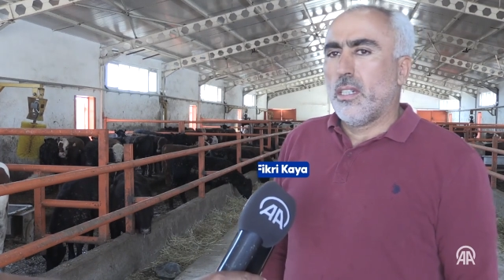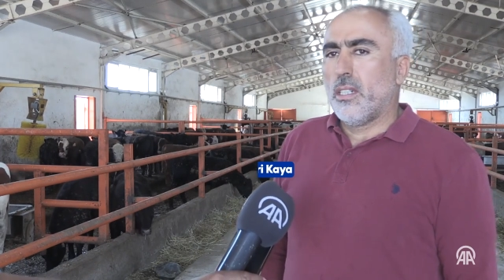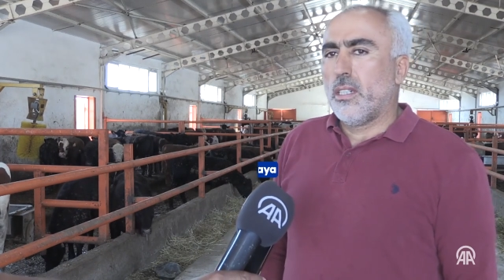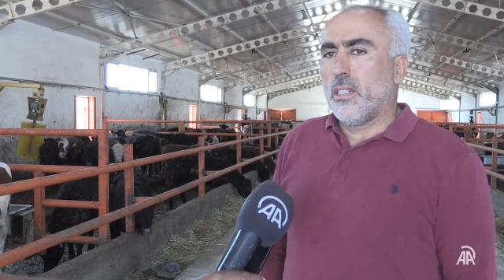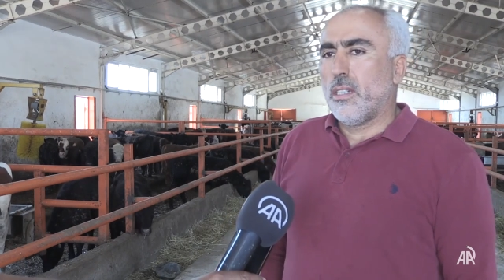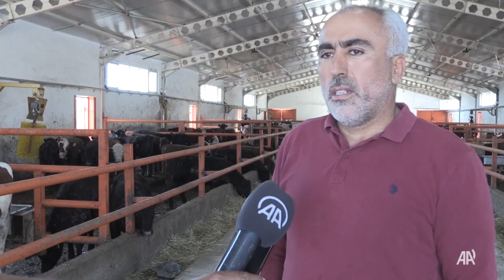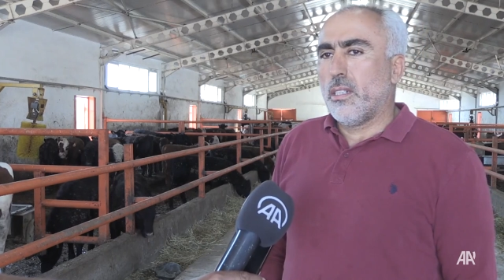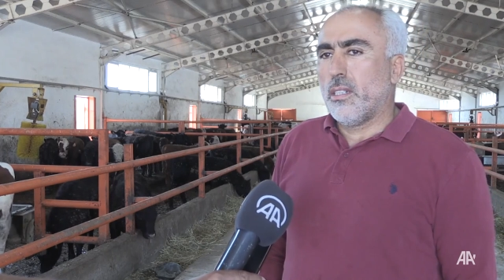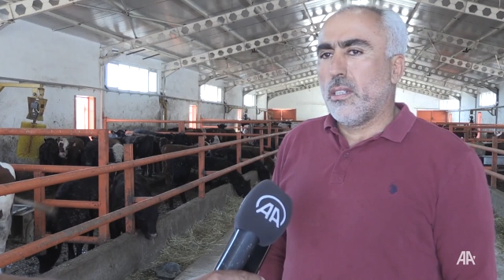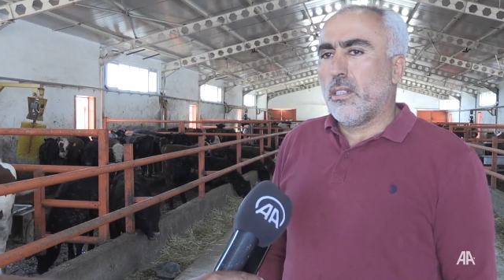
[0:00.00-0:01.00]
Ee,
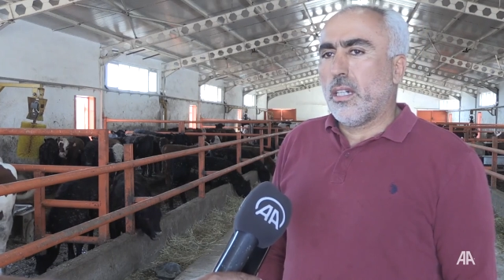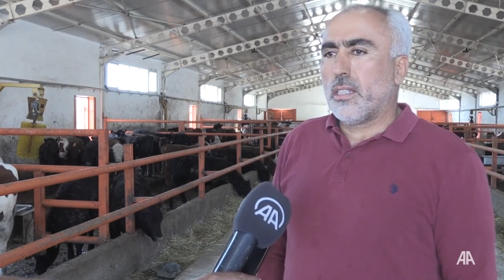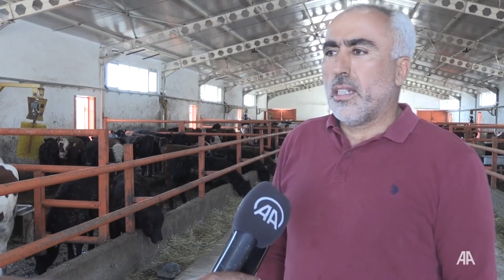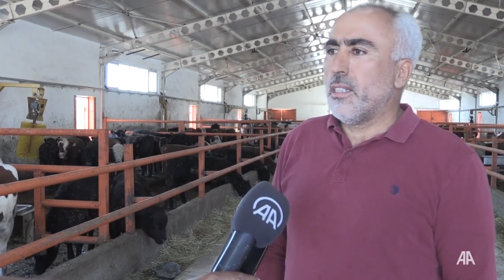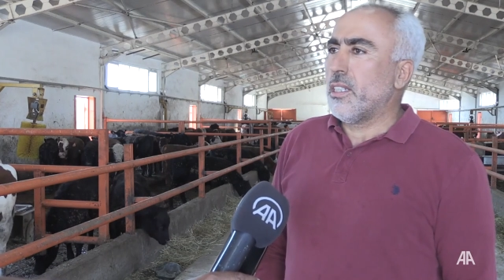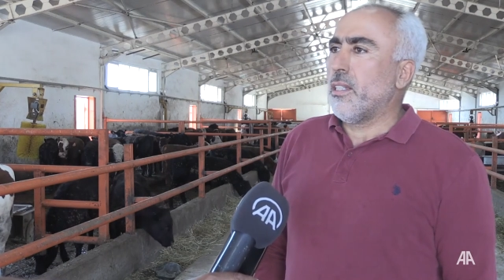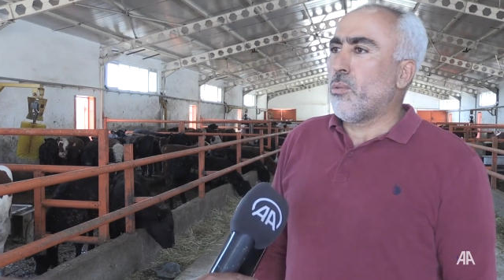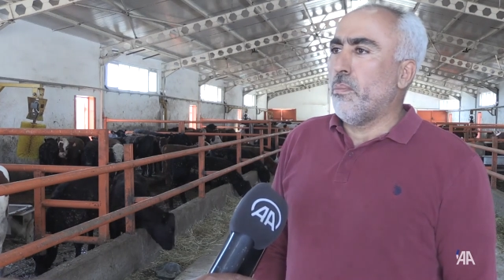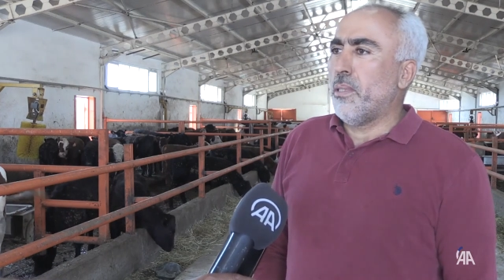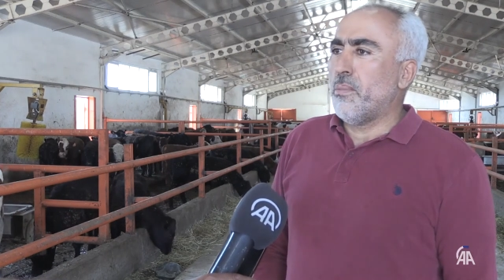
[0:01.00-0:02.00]
atanınca da
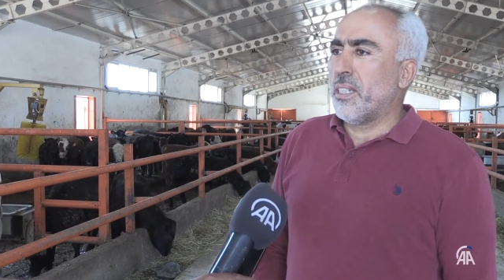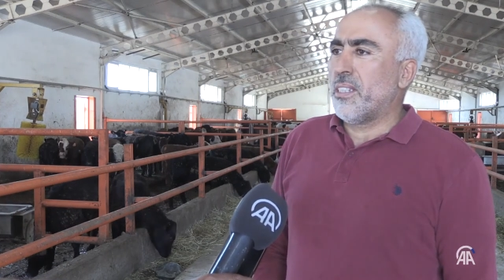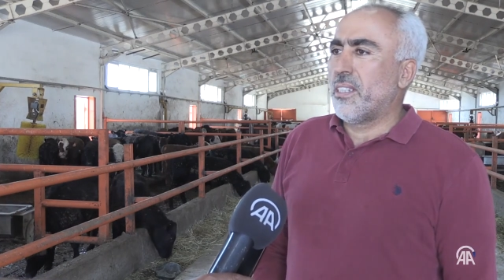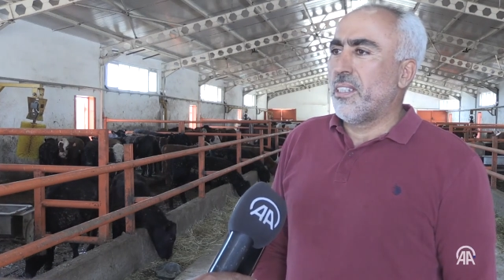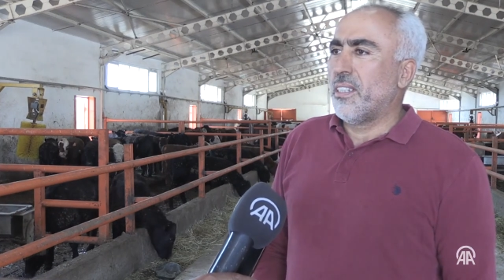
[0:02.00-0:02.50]
kopamadık.